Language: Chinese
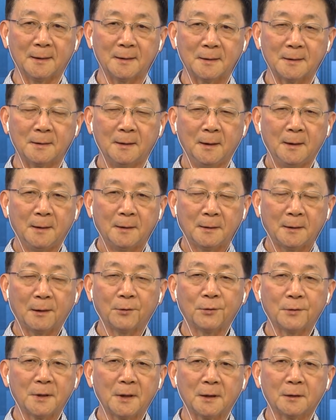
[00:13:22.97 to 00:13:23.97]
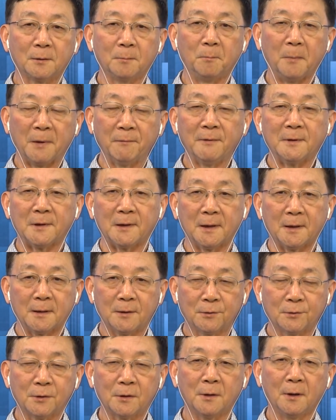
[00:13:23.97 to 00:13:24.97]
但是他说这个没问题，
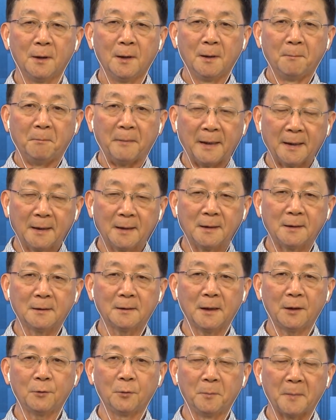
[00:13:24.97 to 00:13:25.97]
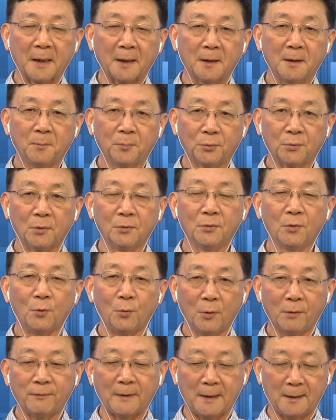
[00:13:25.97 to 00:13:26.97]
就是每个人他有每个人不同的
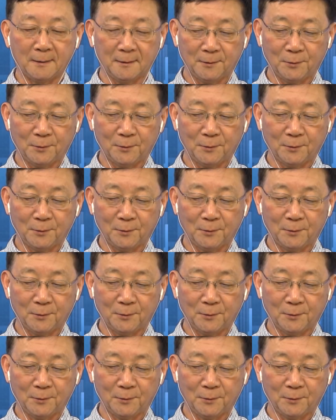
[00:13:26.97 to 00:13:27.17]
活法。